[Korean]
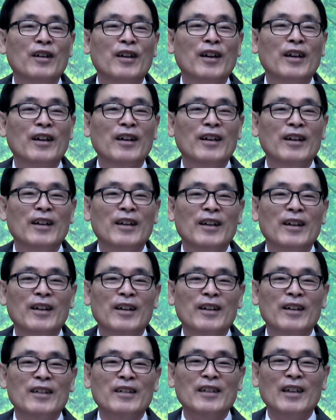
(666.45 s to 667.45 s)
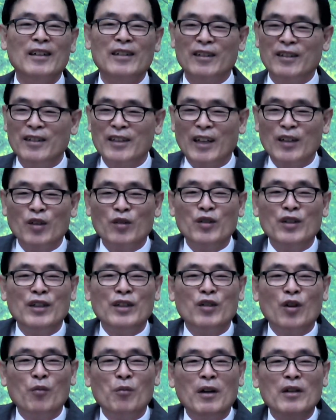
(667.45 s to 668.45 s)
예? 그러나 그
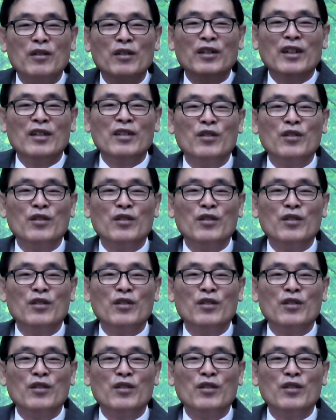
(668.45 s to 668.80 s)
자녀들이 정말 그렇게